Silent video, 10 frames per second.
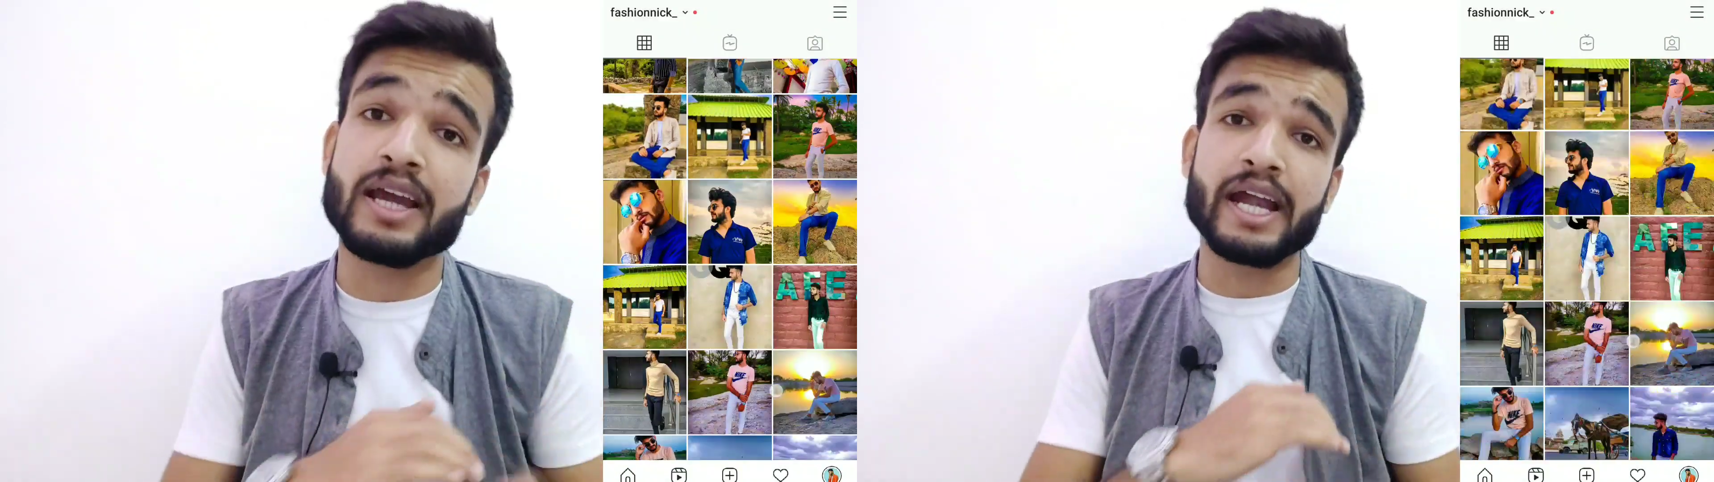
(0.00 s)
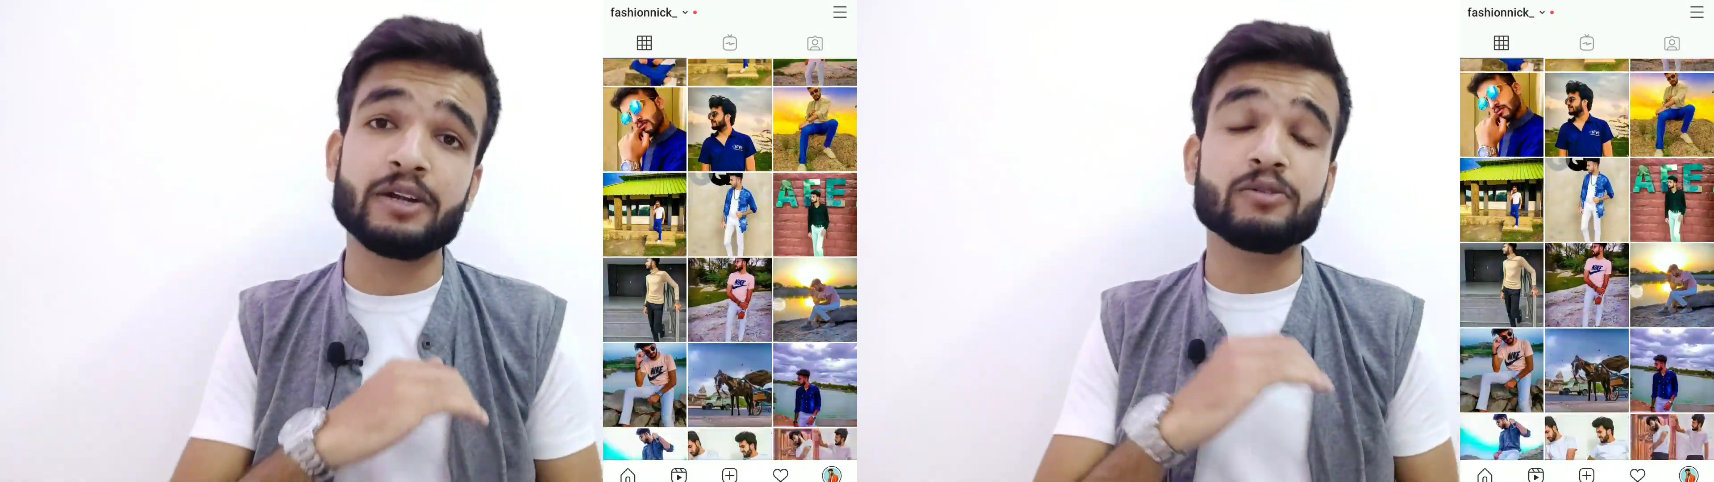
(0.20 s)

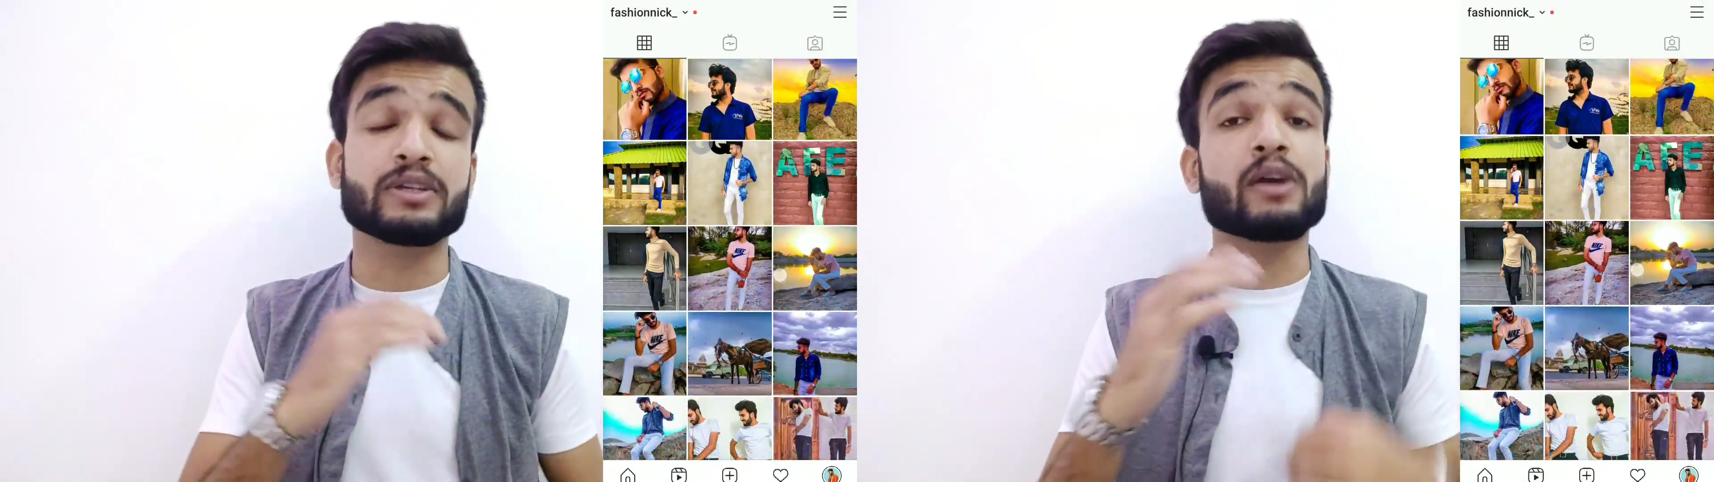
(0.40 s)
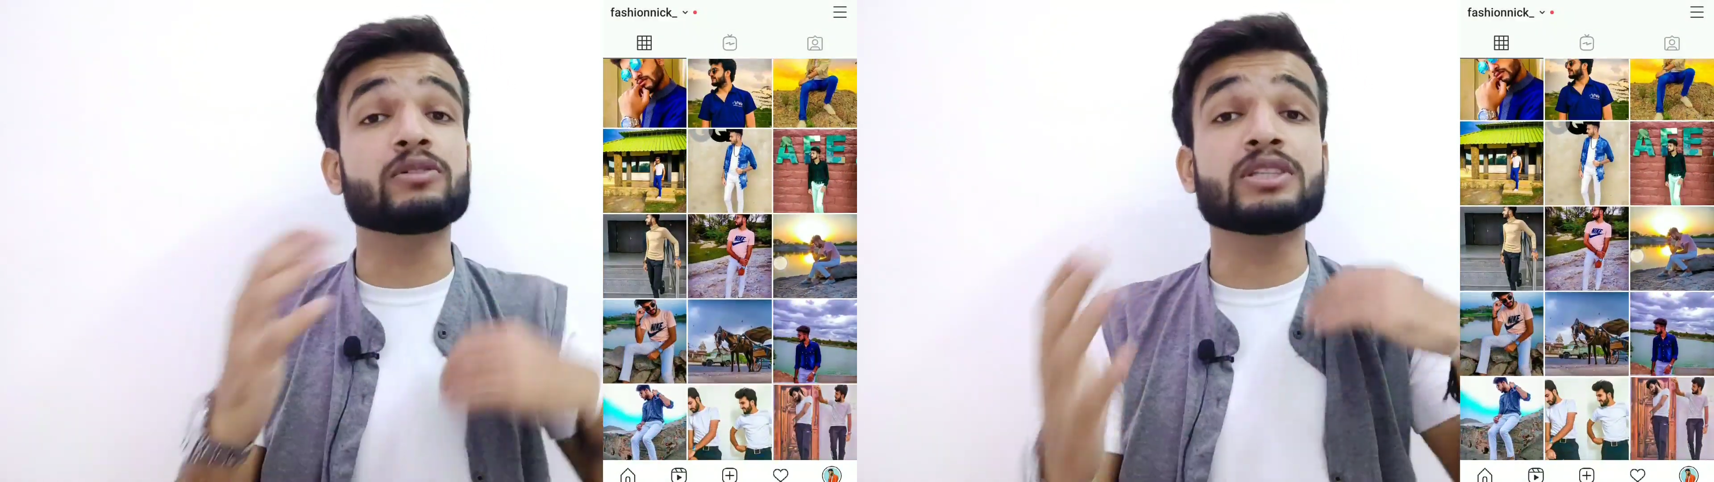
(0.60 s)
एंड
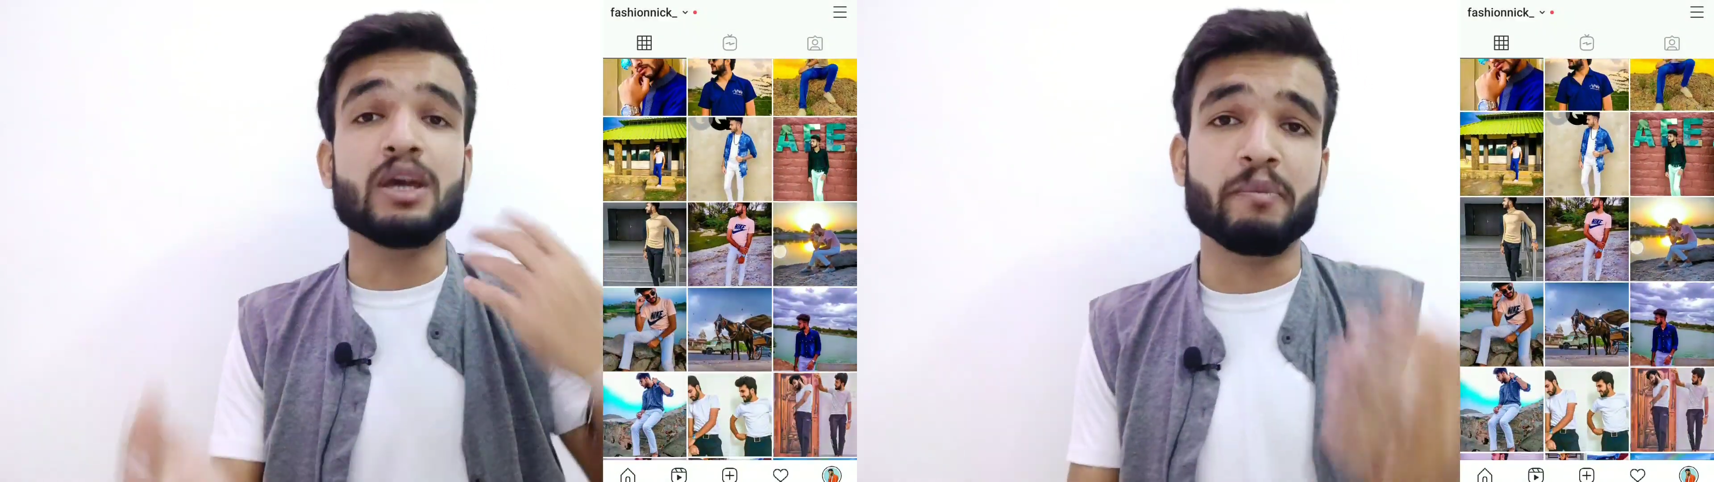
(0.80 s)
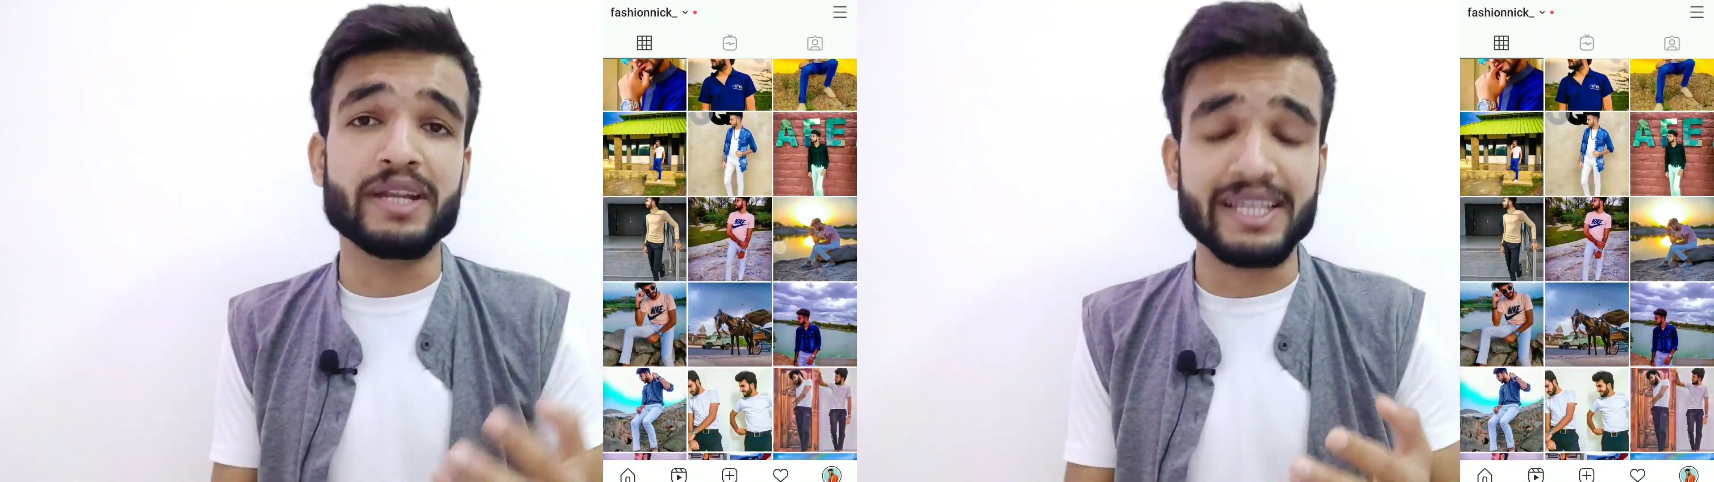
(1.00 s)
उनके कुछ
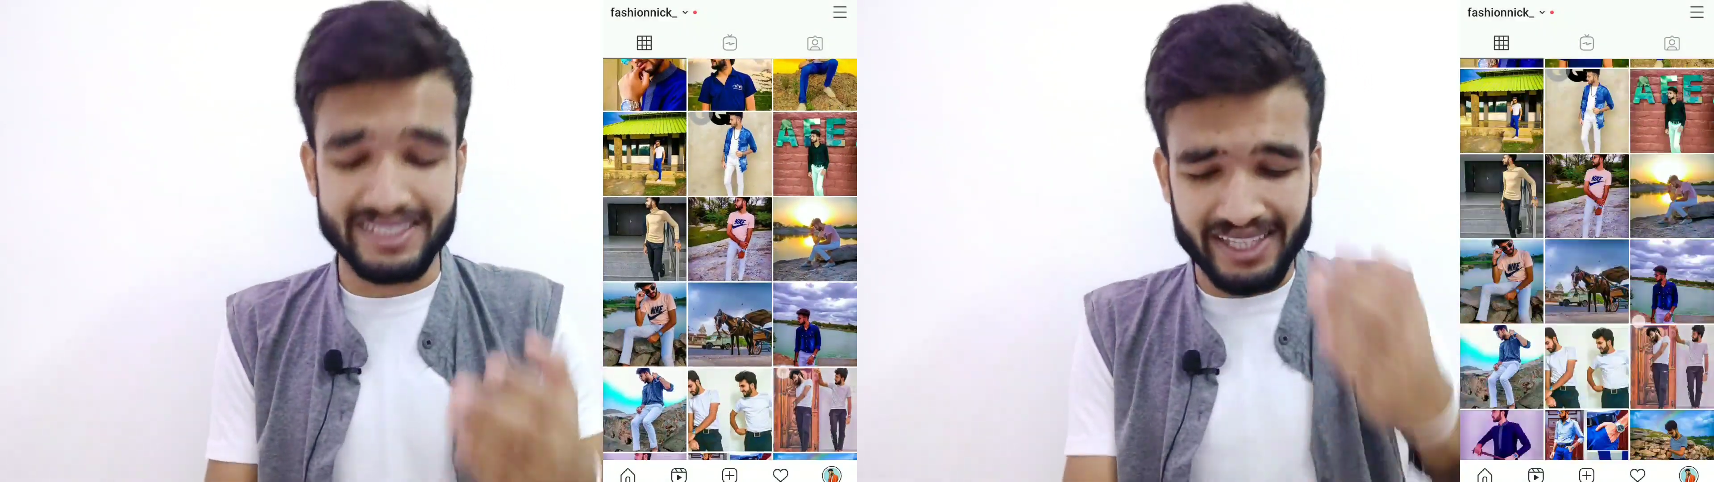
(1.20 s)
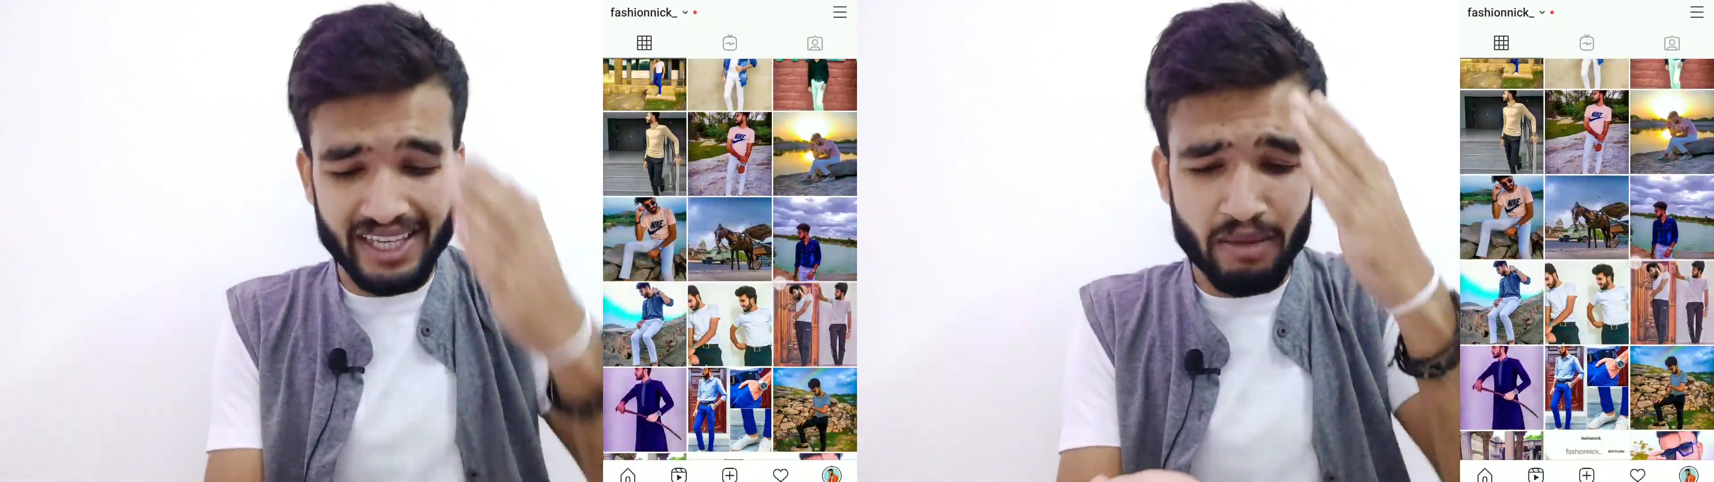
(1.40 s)

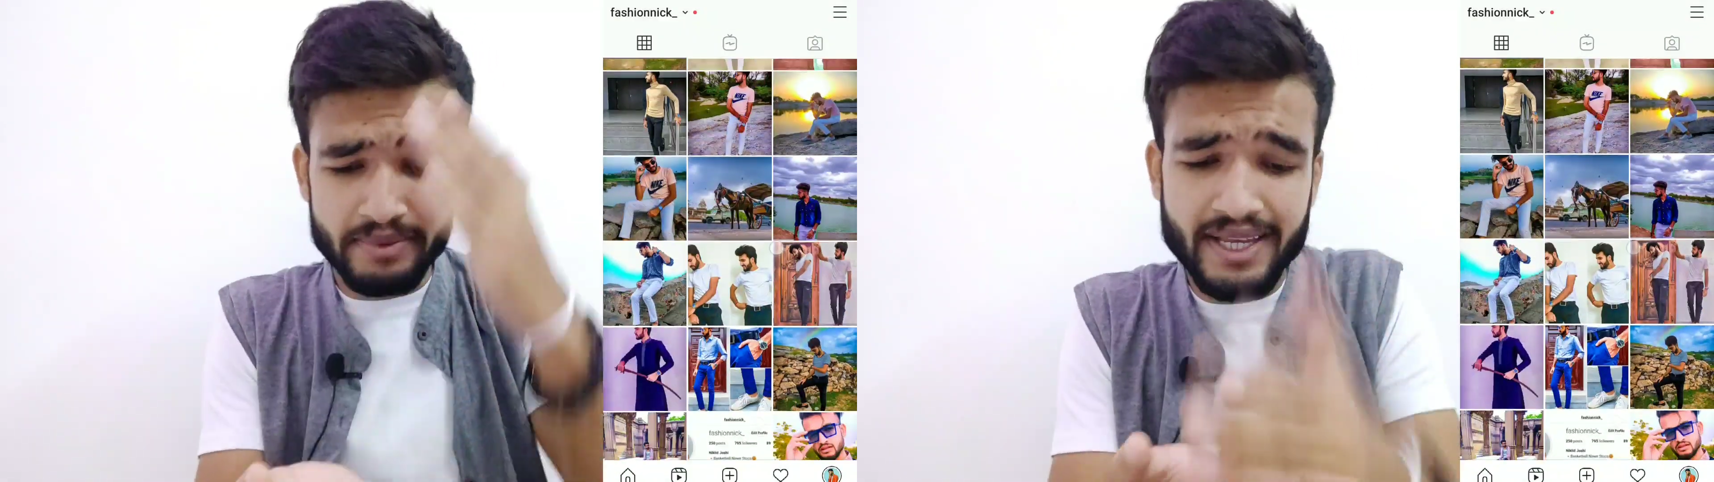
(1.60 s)
मीनिंग्स ताकि आप